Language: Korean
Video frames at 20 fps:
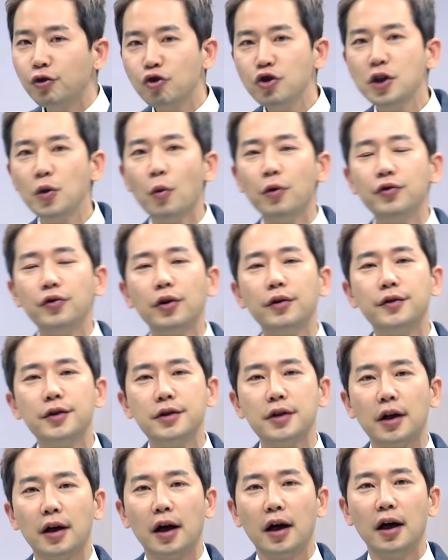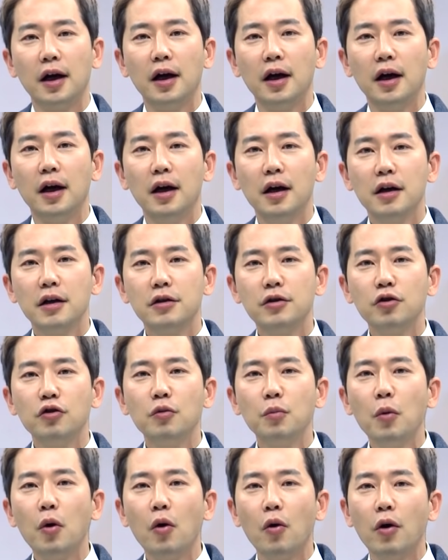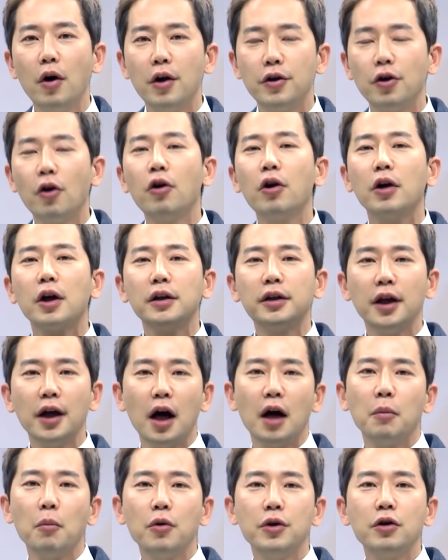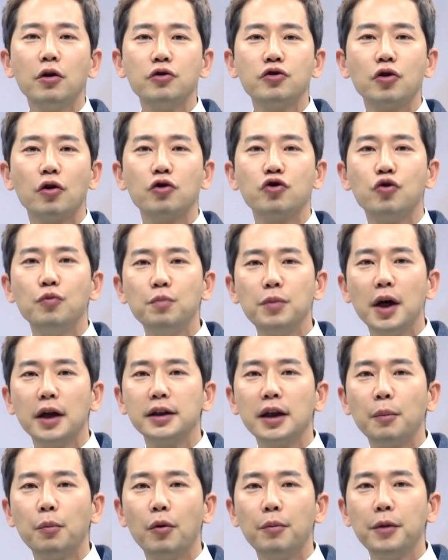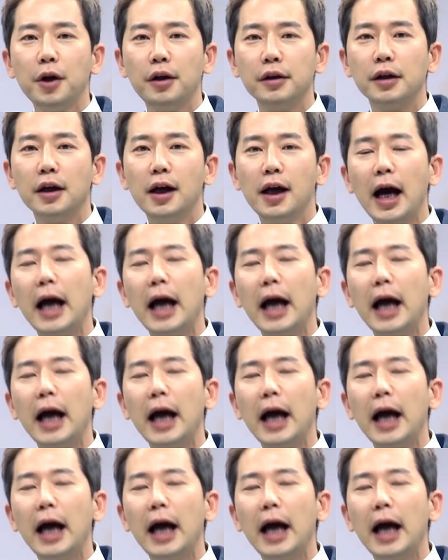수시 원서 쓰잖아. 그리고 뭐 여러 개 대학 뭐 이것저것 준비하다 보면